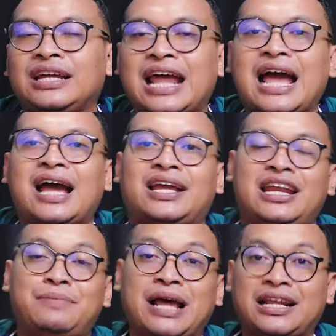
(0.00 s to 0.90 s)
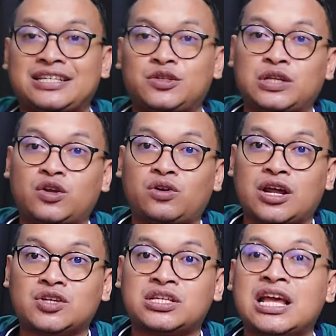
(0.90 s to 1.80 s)
Nah, ini menarik. Jadi sudah
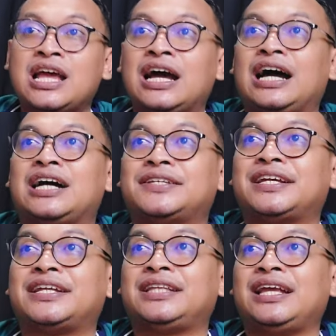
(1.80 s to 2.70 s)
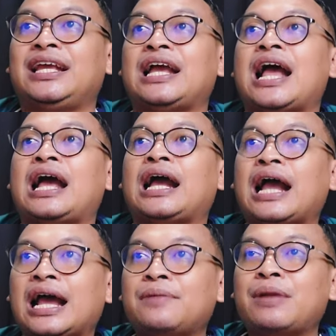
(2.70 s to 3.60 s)
di-announce uh, eh, JDT
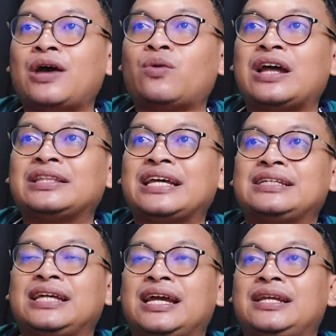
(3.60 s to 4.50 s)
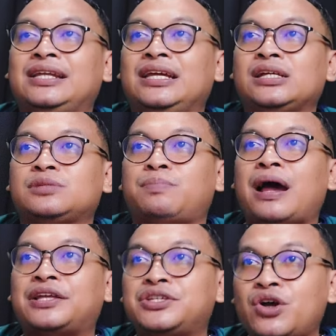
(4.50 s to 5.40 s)
akan melakukan TC di
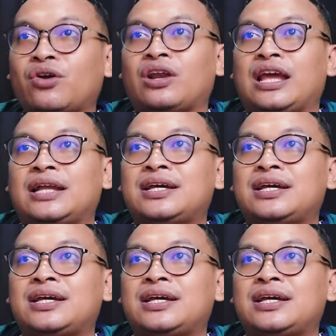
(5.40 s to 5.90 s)
Spanyol ya.